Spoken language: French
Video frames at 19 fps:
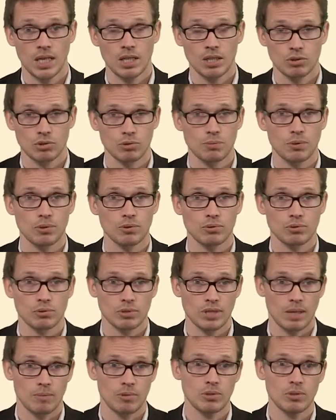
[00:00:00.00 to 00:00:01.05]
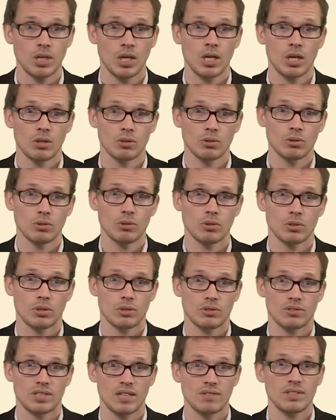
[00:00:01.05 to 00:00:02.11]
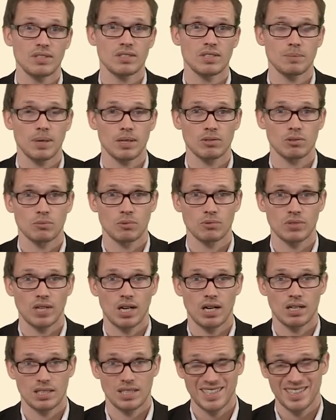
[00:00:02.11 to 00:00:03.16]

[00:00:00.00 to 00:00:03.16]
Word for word: Je pense notamment au service départemental